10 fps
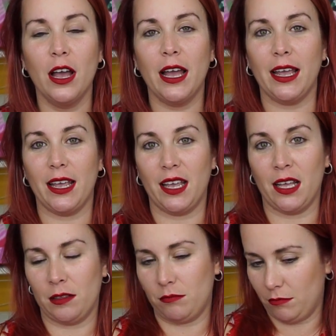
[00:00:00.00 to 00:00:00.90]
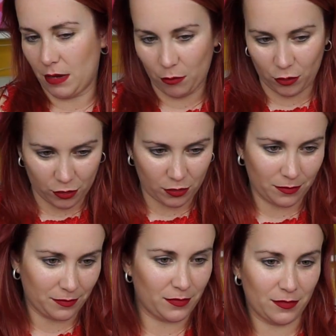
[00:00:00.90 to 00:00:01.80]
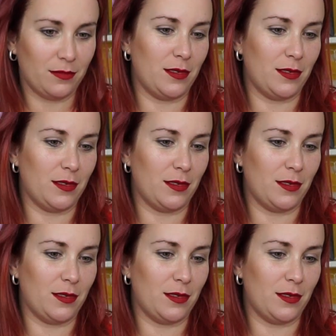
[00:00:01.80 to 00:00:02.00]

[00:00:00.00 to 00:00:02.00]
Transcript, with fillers: eh, vamos, mm,